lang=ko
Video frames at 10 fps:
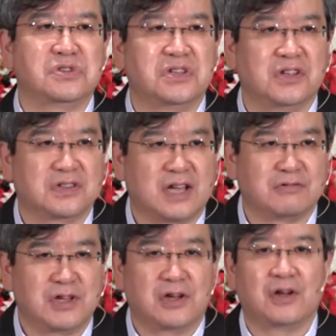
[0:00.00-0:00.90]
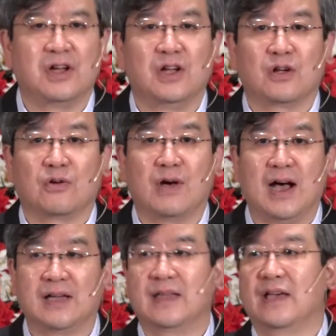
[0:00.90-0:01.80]
길이었다고요?
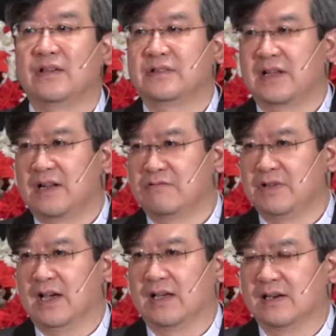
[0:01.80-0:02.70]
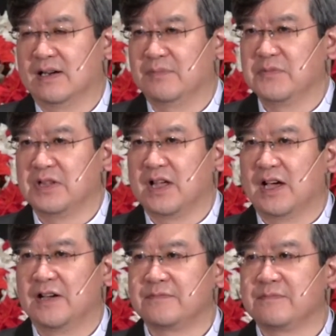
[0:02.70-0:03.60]
광야였다라고 이야기를
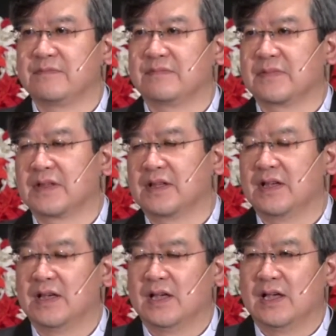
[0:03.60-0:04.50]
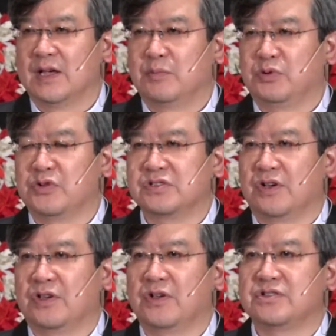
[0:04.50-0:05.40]
합니다. 보통
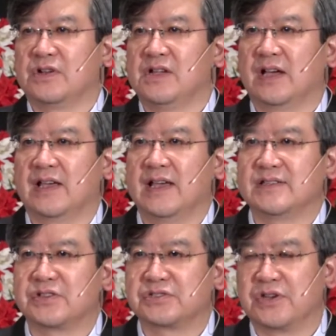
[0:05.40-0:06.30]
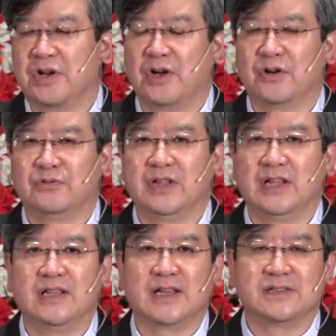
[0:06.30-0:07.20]
선교 전략에 있어서 우리
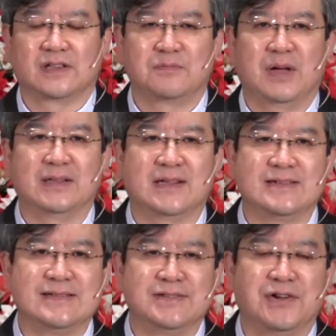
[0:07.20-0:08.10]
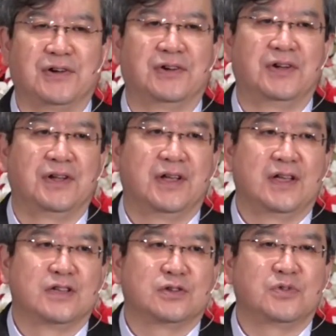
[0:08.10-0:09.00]
인간적인 판단은요.
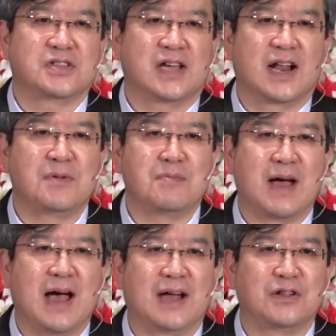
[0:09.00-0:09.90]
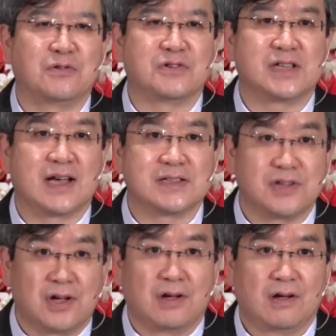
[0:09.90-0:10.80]
좀 더 사람이 많은 곳에
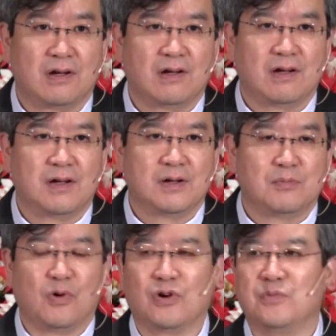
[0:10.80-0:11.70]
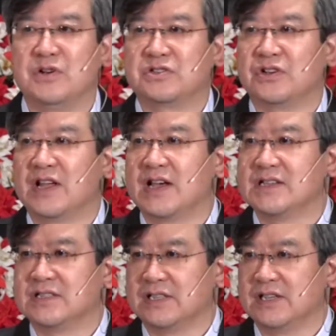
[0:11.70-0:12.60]
가서 복음을
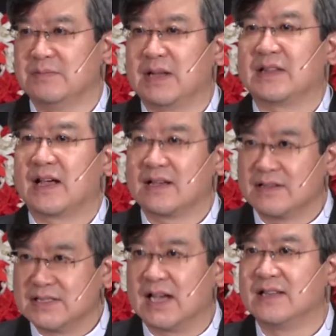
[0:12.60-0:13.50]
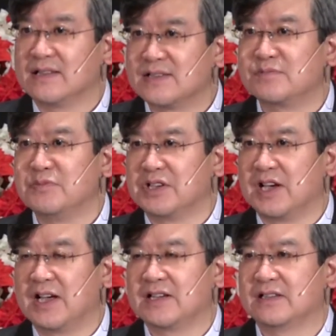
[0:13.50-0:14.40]
전해야지 마땅한 것이
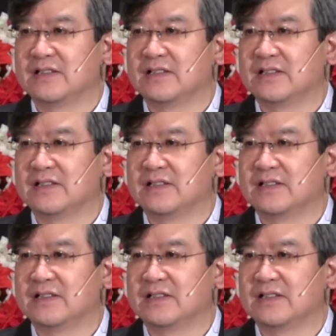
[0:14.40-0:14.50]
아니겠습니까?